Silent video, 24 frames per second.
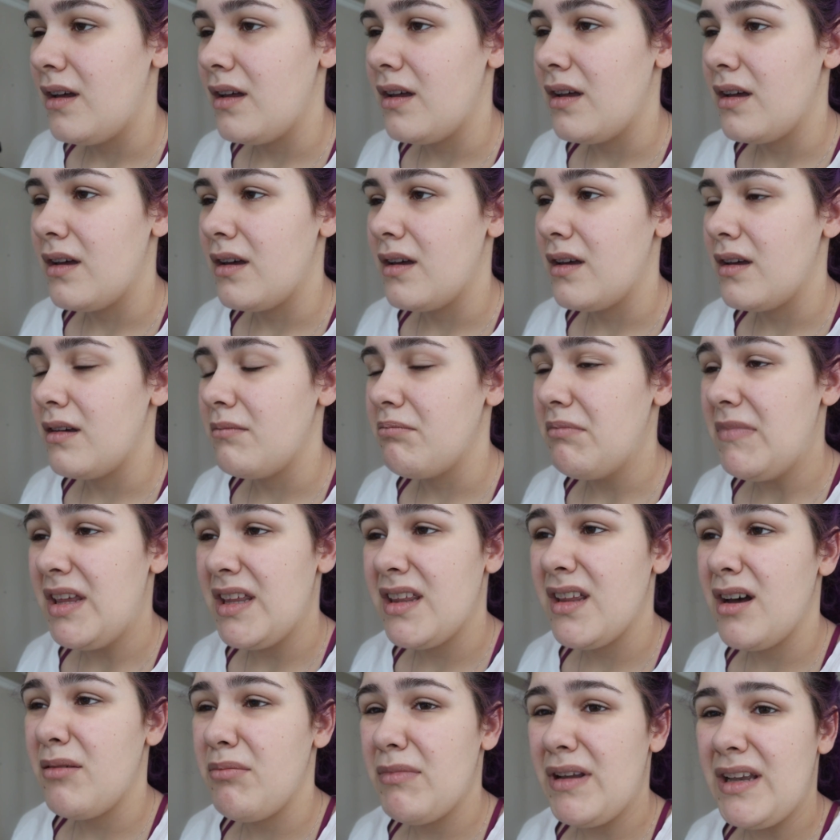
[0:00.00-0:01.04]
e,
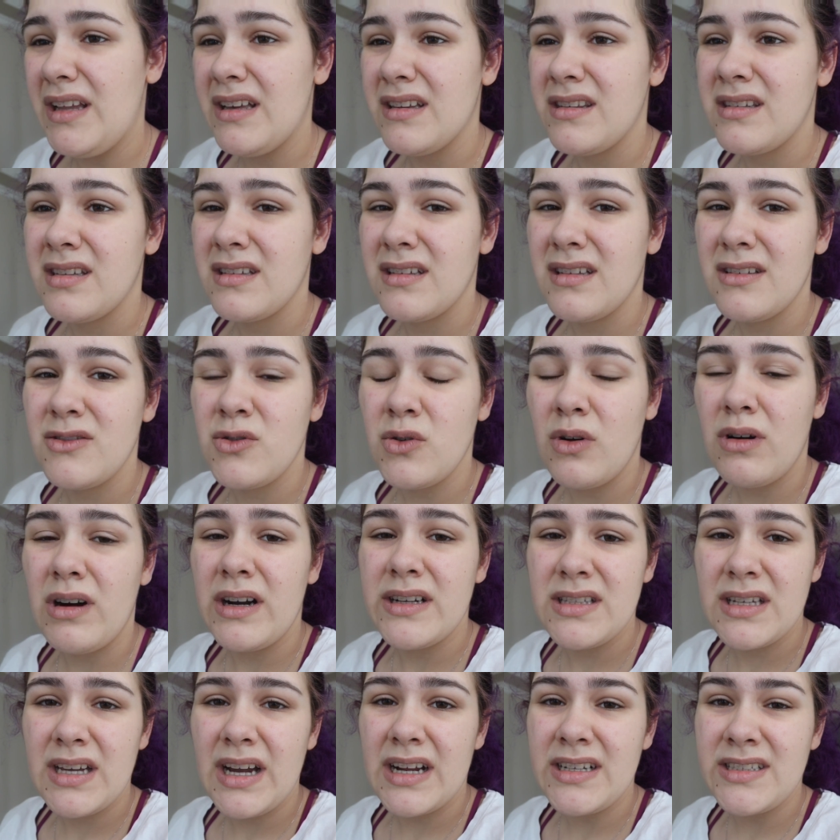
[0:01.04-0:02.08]
mide ameliyatının çok
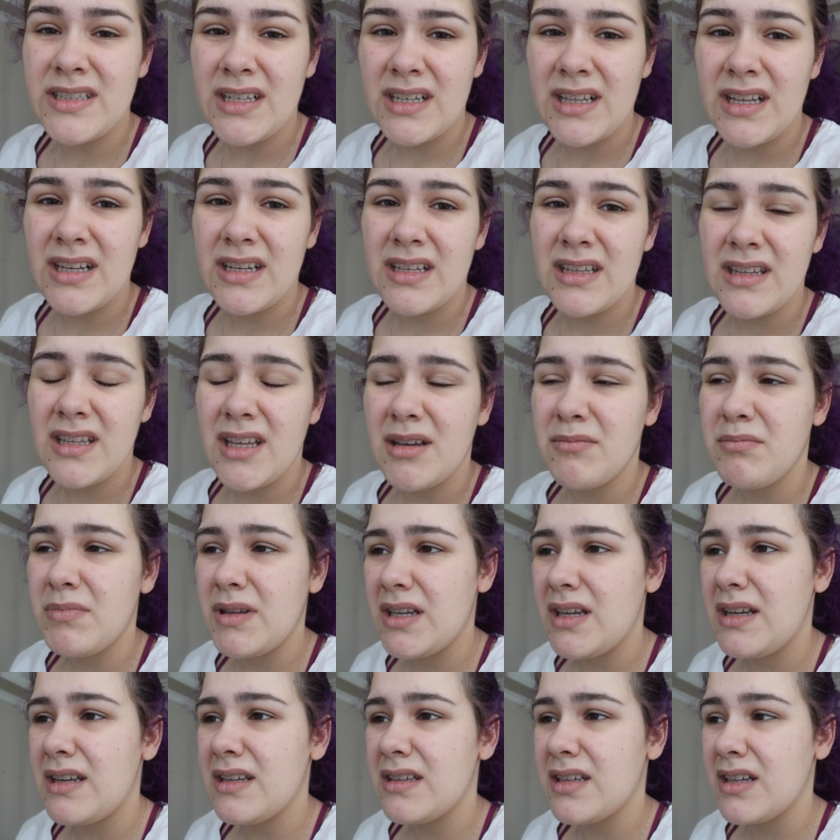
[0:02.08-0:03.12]
acı gerçeklerinden
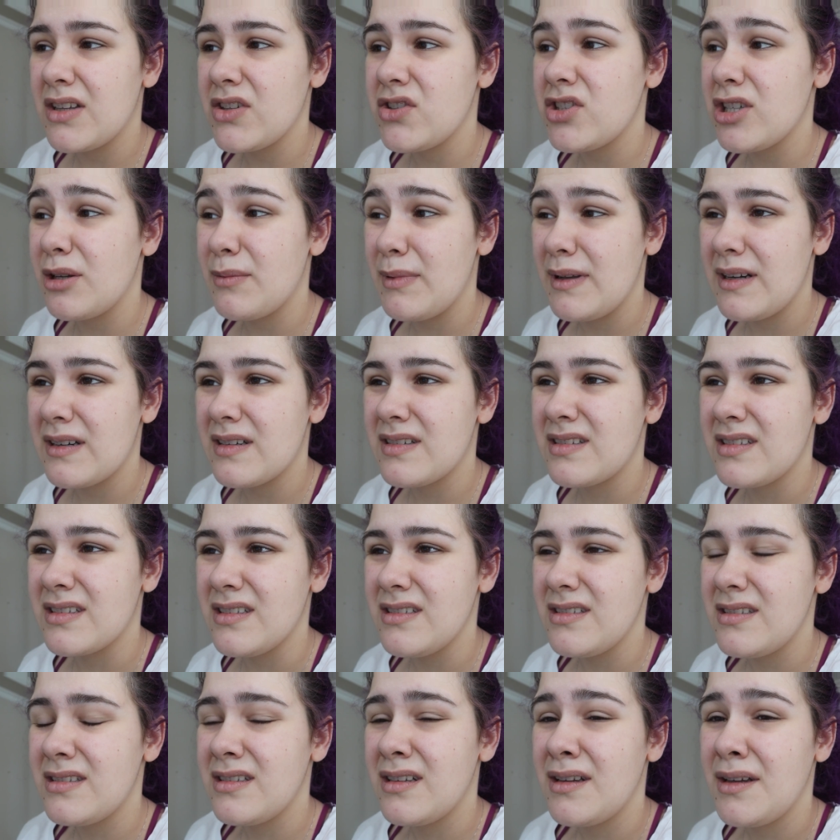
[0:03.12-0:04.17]
biriyle
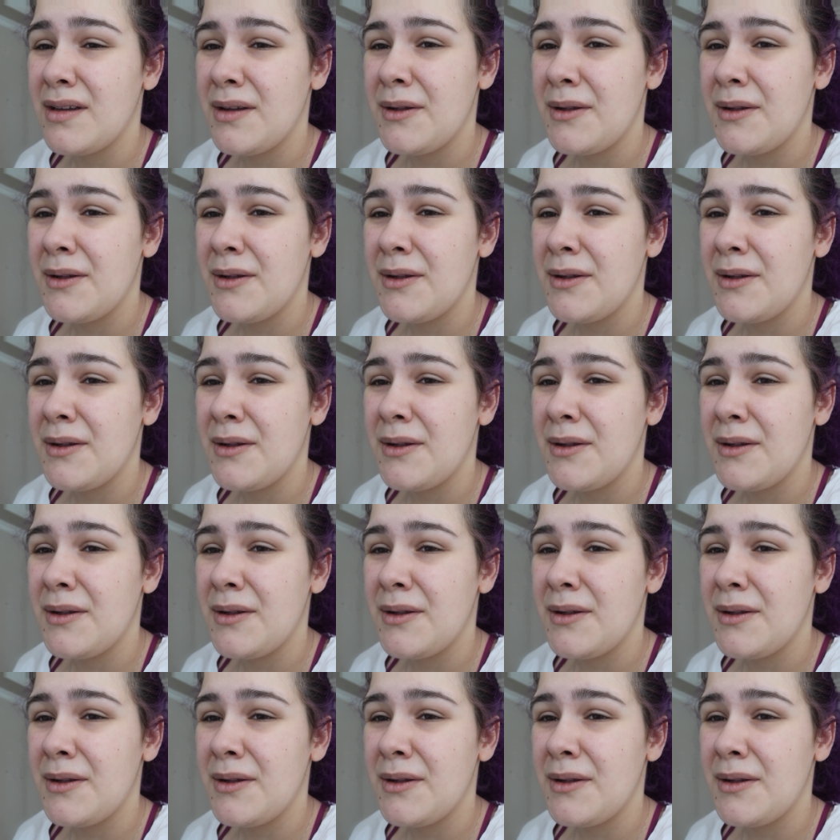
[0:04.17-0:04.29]
tanışabilirsiniz.